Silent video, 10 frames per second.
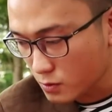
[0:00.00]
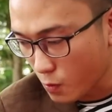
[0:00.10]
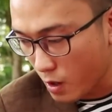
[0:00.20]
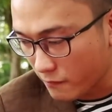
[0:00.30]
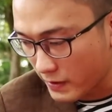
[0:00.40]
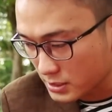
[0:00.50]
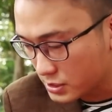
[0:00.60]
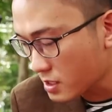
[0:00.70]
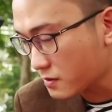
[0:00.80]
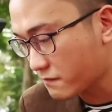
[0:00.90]
của vành
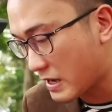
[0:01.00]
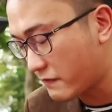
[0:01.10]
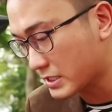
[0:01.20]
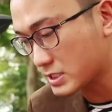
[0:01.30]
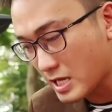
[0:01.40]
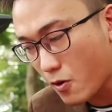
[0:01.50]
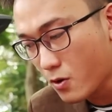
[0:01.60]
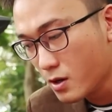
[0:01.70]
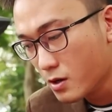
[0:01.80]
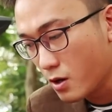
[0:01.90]
trước và vành sau
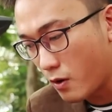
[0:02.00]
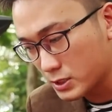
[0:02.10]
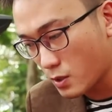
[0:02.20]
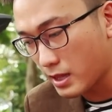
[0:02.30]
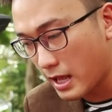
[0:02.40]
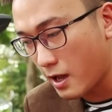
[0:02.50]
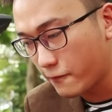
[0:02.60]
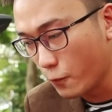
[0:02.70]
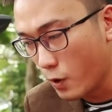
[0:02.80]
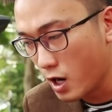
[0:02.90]
hoàn toàn là
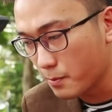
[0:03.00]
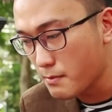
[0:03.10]
phù hợp,